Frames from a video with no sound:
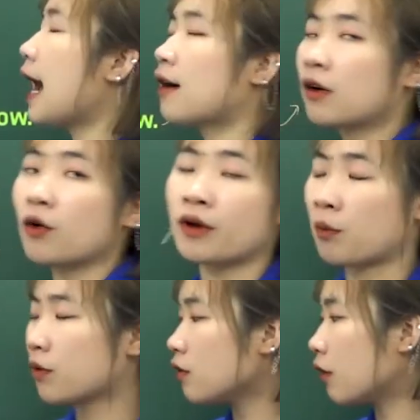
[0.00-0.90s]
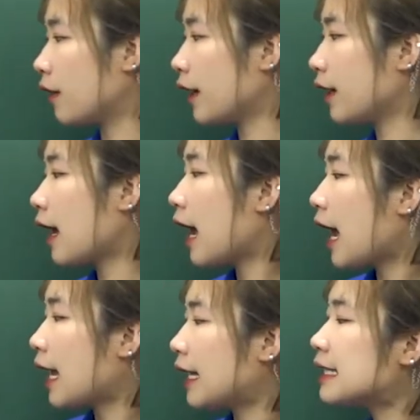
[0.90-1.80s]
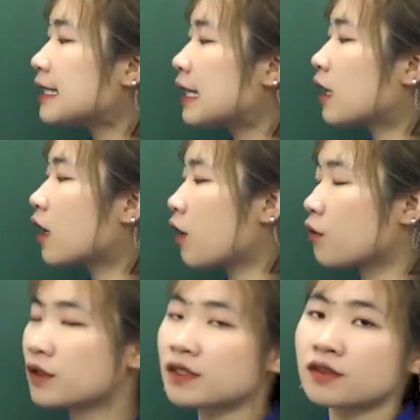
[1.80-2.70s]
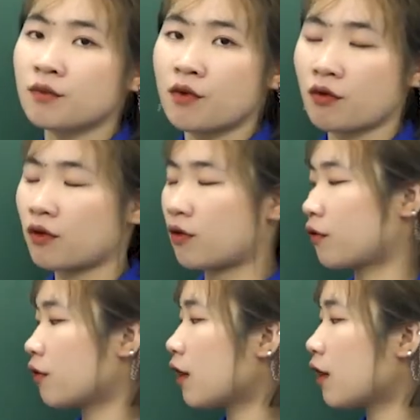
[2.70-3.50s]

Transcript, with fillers: hàng của cậu đóng cửa vậy? Is it closed tomorrow?